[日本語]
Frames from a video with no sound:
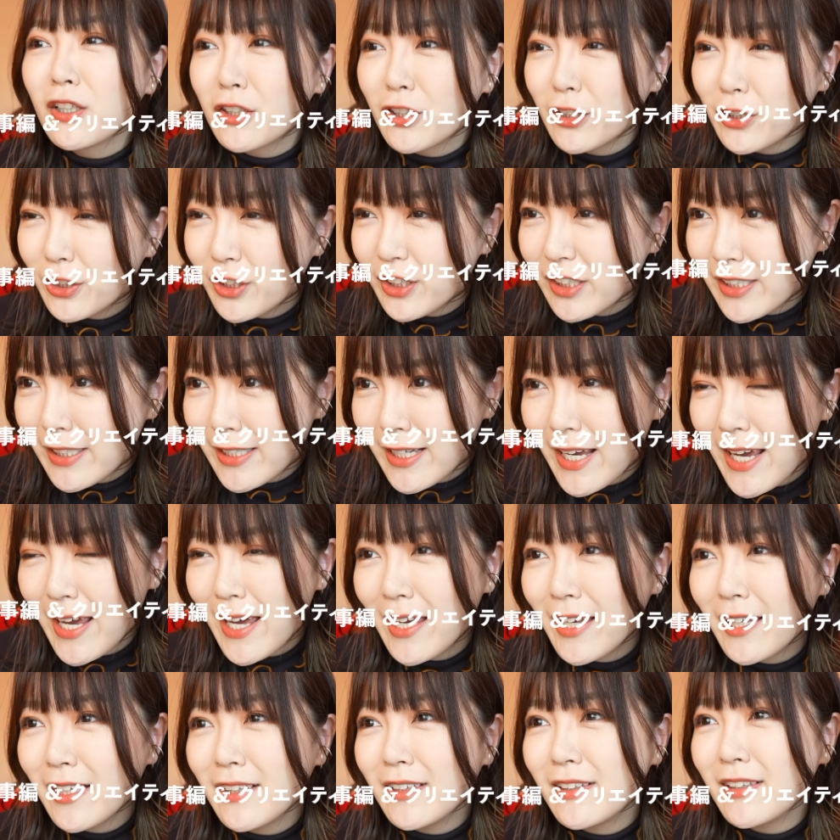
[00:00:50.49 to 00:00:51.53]

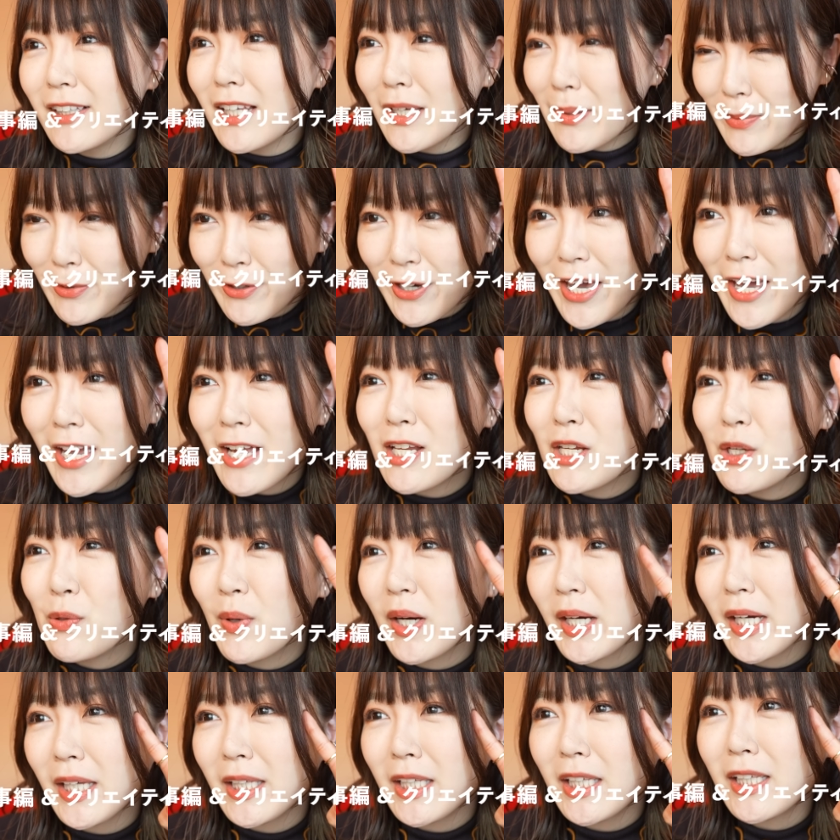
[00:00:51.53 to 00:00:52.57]
クリエイティブ編に
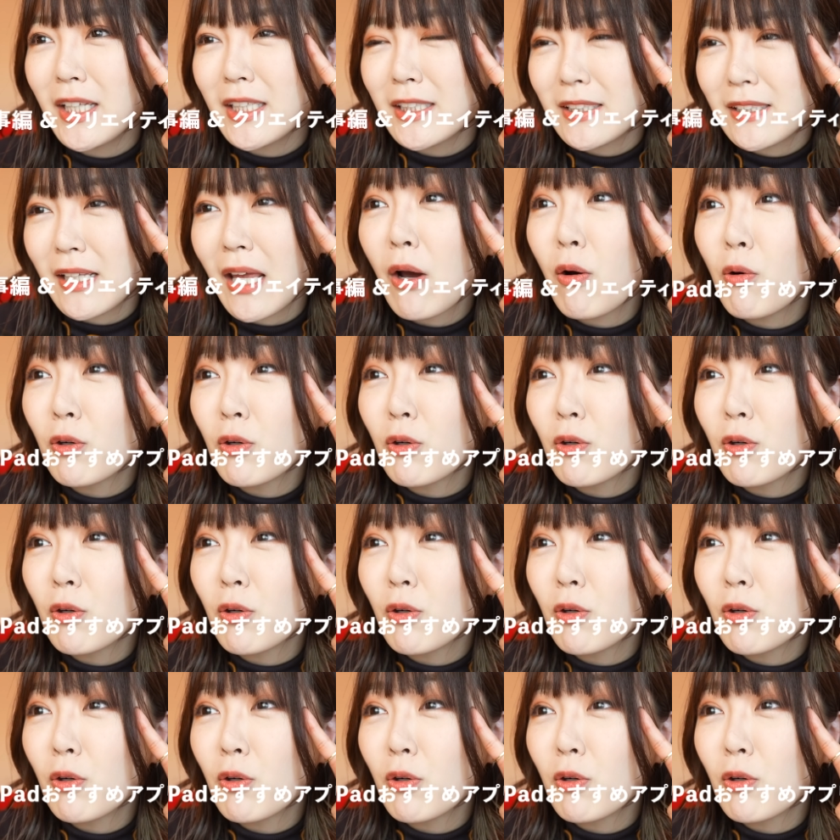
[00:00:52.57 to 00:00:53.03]
分けてですね、